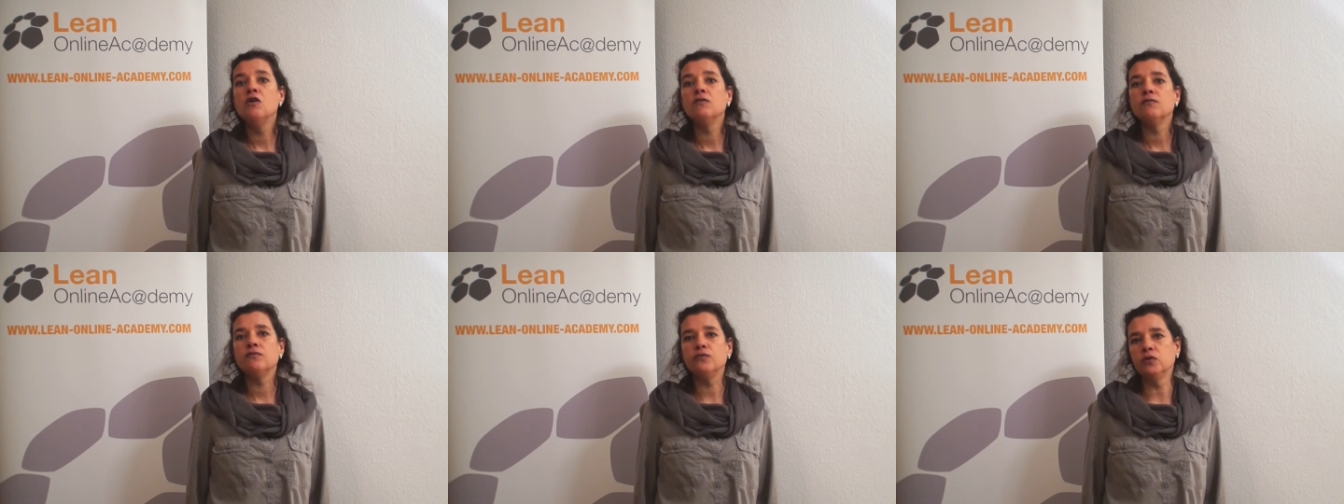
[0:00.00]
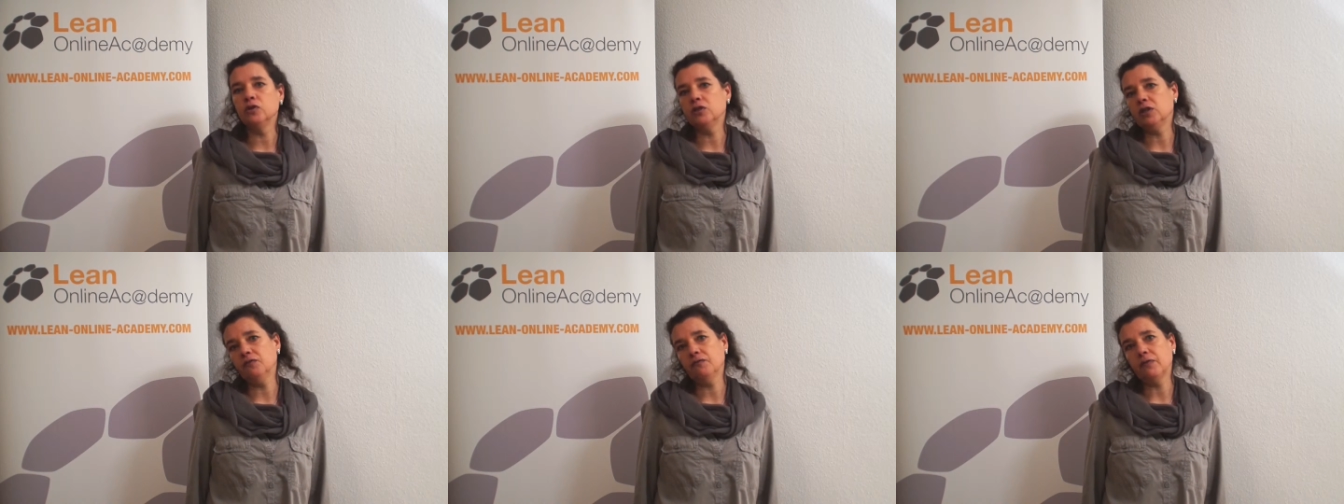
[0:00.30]

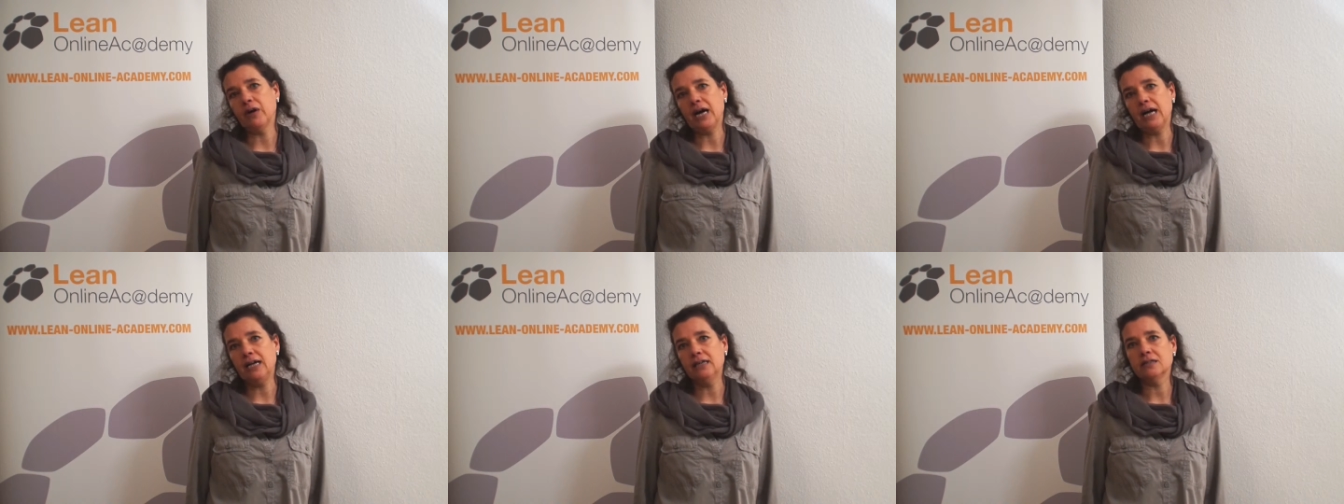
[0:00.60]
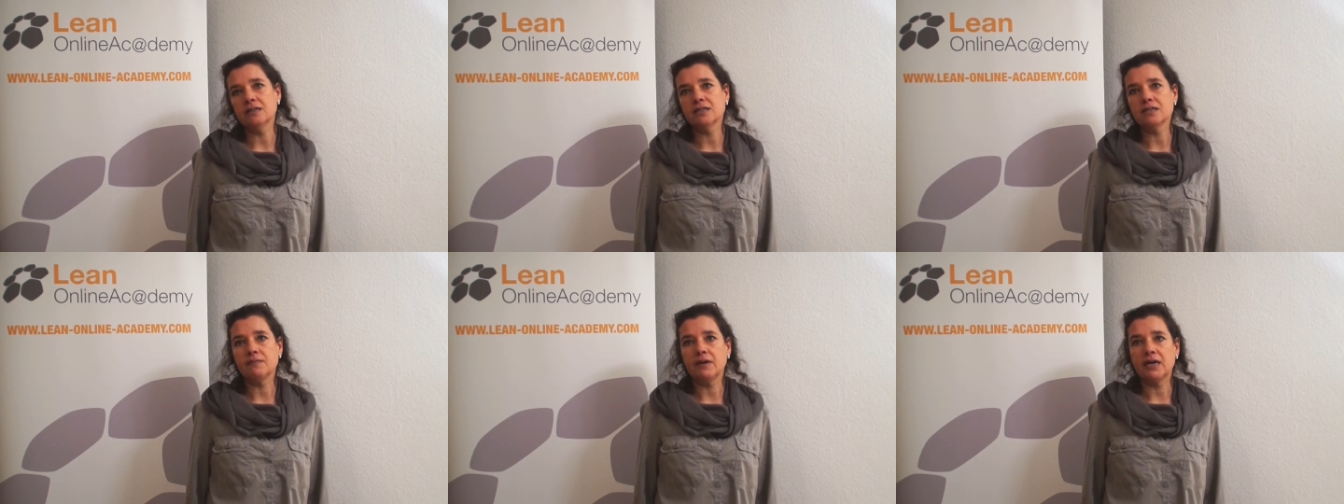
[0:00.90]
Führt die
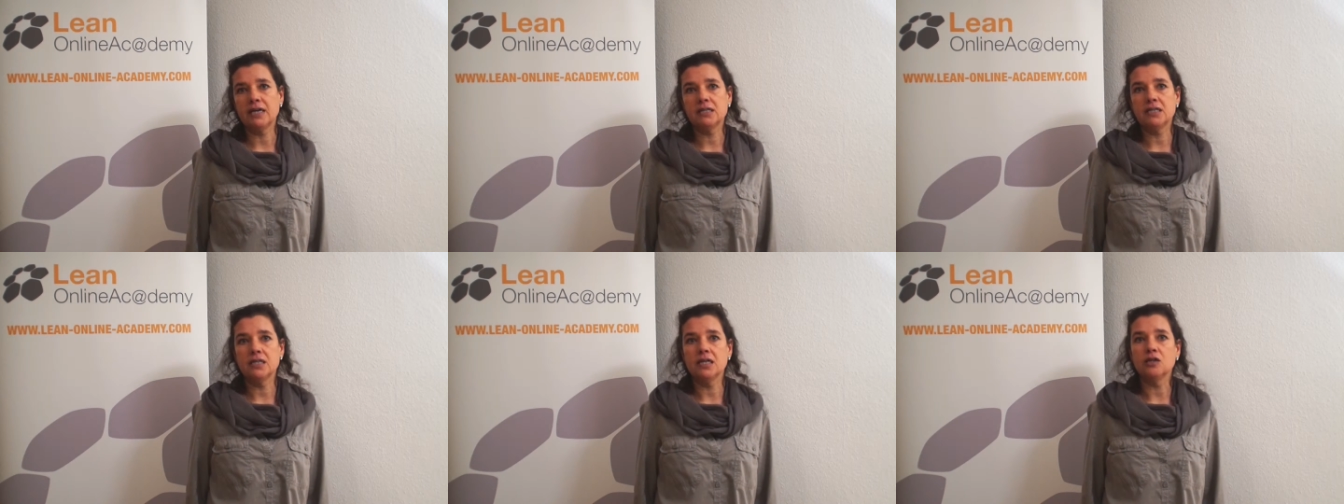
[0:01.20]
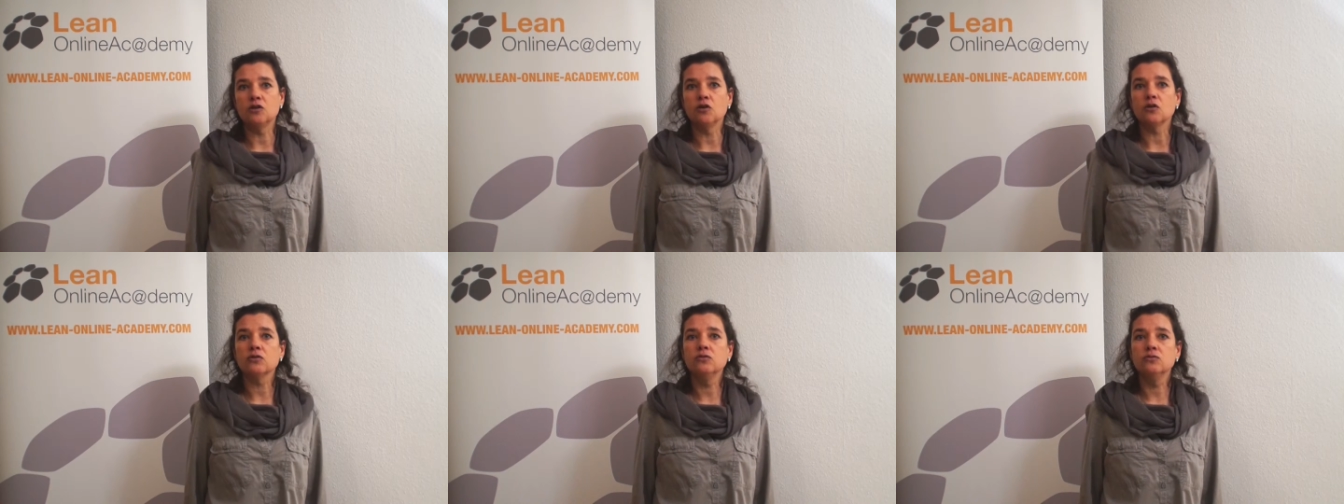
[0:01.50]
Verhaltensweise
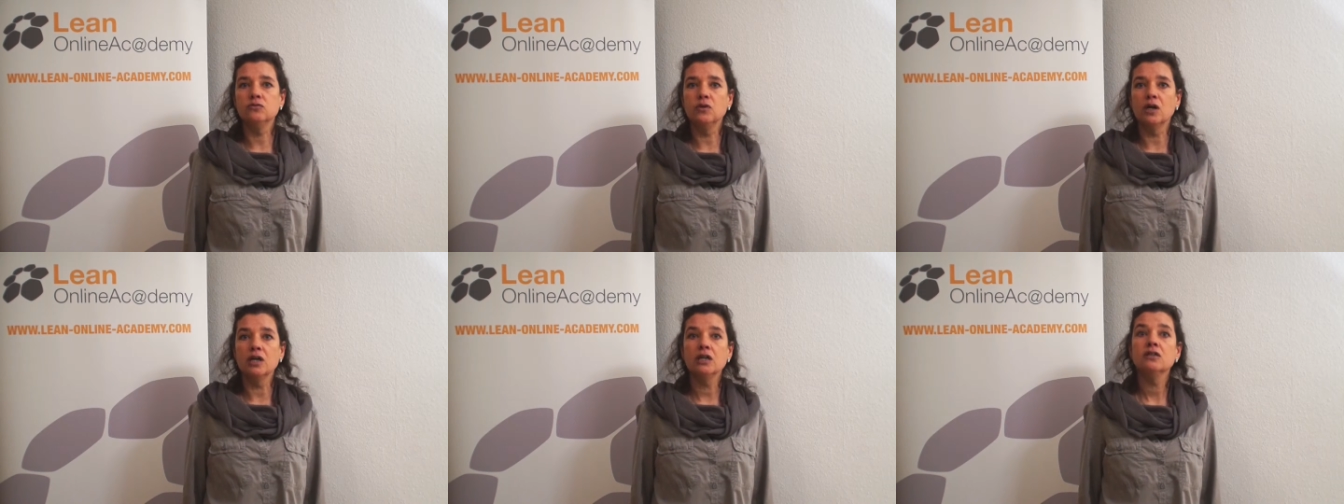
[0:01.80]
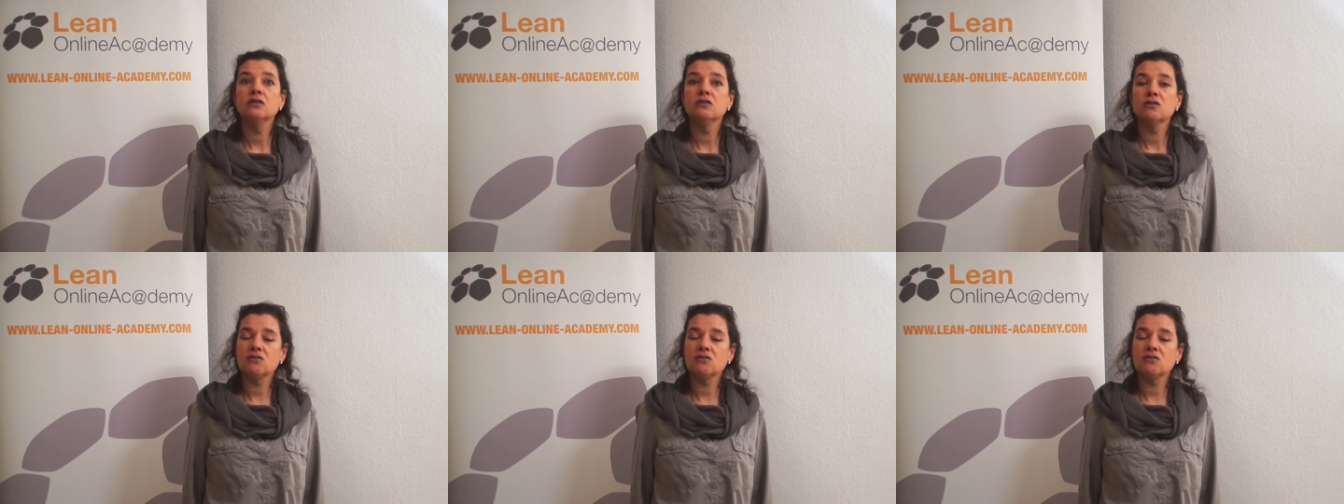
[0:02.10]
jedoch nur